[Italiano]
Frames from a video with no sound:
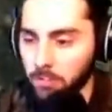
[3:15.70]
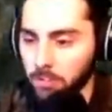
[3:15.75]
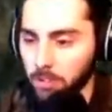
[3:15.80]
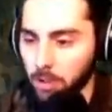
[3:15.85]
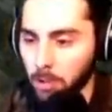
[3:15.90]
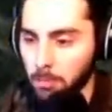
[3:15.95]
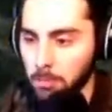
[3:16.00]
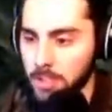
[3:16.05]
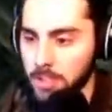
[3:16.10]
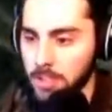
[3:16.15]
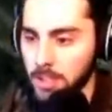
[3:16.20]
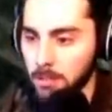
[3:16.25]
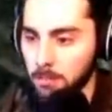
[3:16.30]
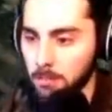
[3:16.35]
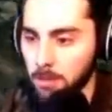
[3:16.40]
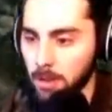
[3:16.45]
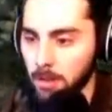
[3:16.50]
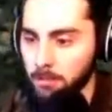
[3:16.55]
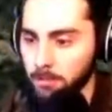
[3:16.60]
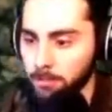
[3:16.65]
non mi
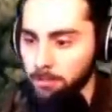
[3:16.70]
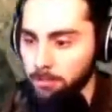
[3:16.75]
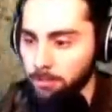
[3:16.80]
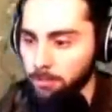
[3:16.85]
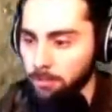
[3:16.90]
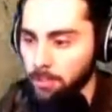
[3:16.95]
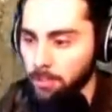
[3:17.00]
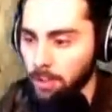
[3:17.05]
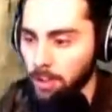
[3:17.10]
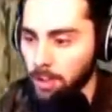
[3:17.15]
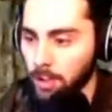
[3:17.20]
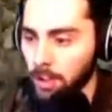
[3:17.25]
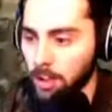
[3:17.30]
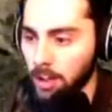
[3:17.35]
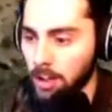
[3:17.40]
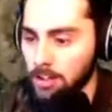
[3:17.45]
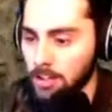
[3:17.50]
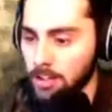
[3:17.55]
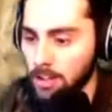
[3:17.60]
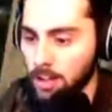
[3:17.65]
sembra.
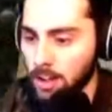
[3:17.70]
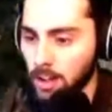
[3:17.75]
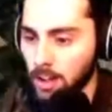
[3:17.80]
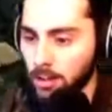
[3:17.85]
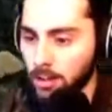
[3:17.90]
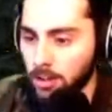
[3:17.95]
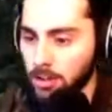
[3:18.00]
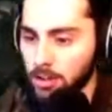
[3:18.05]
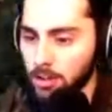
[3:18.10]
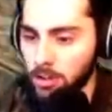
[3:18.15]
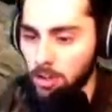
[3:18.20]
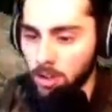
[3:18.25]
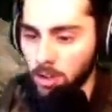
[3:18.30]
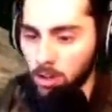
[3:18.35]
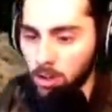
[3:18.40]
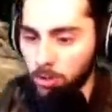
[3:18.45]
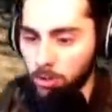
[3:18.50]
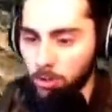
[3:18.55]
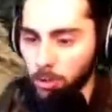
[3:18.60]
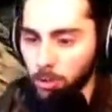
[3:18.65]
Castellanos,
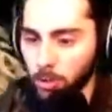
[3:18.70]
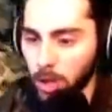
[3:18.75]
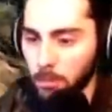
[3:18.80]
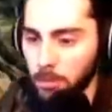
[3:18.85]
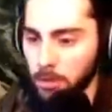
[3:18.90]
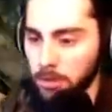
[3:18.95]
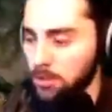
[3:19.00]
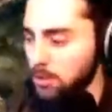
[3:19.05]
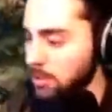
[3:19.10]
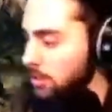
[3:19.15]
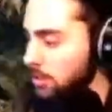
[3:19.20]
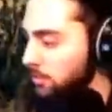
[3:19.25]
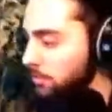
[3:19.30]
continuamos.